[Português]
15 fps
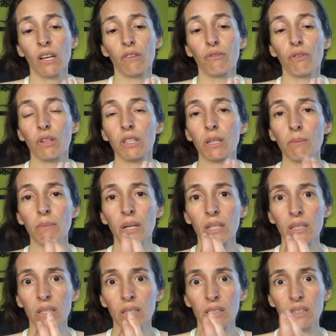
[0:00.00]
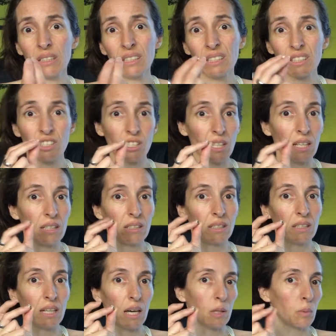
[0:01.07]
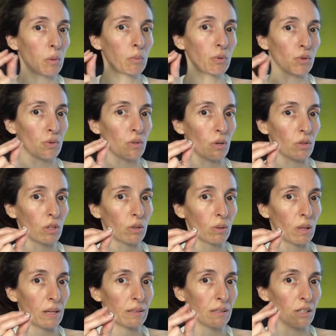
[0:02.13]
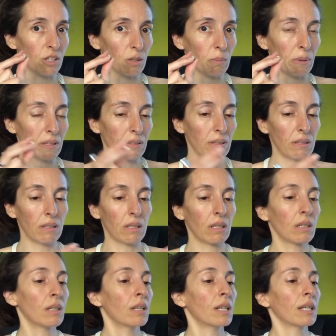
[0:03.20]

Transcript: volta e meia tinha que estar a tirar para pôr os auriculares esta pecinha